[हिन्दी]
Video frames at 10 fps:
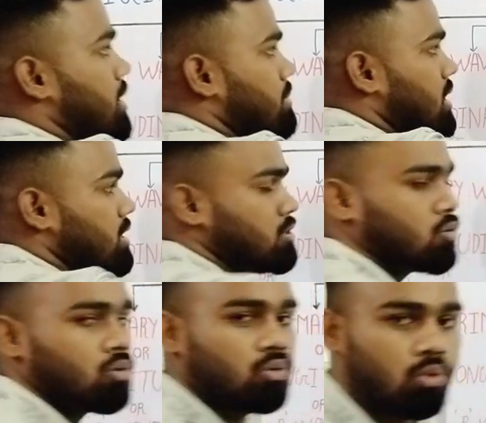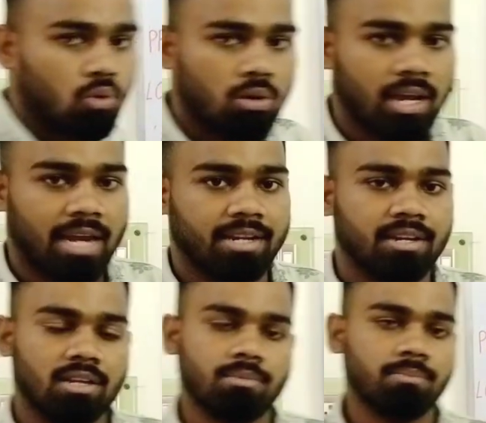वेव इसको दो
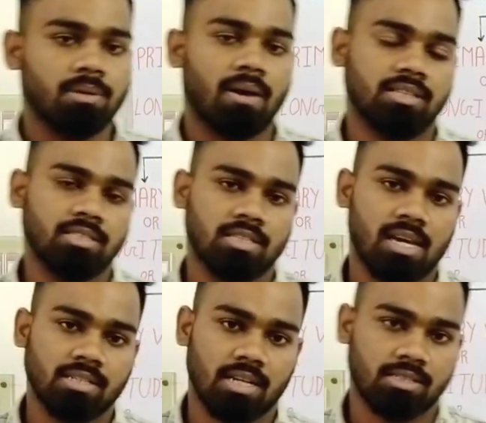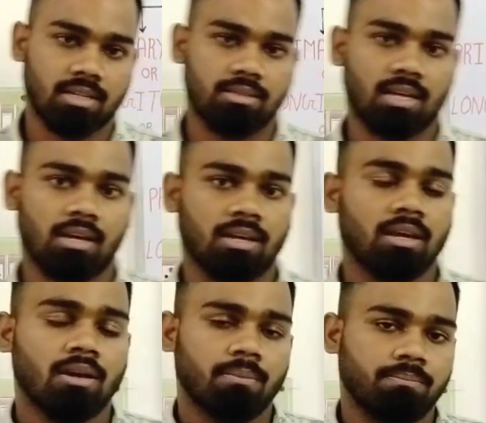कैटेगरी में विभाजित किया जा सकता है
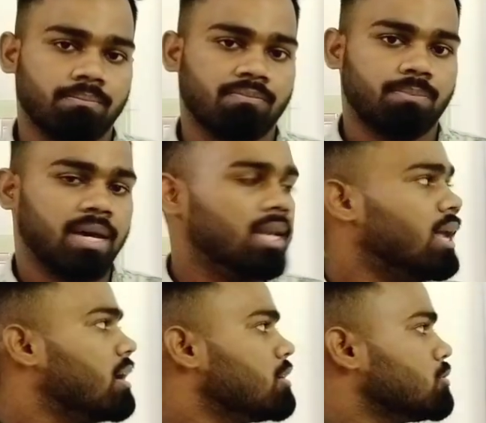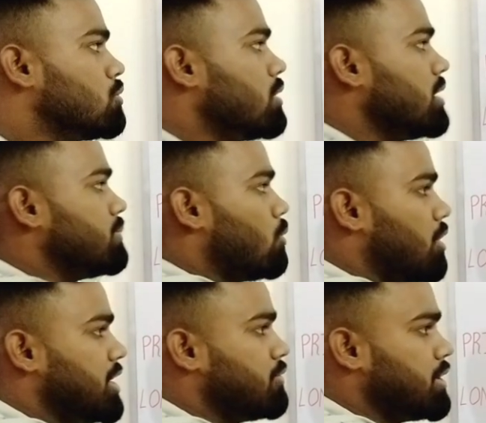पहला तो है
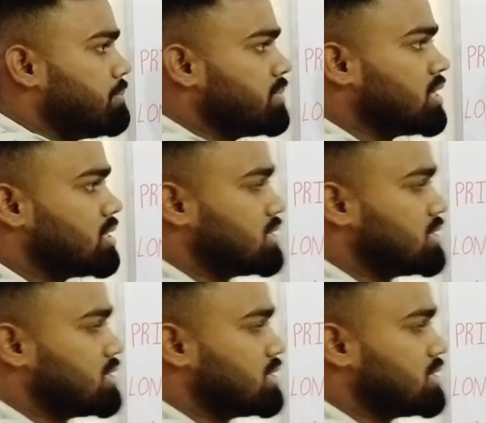बॉडी वेव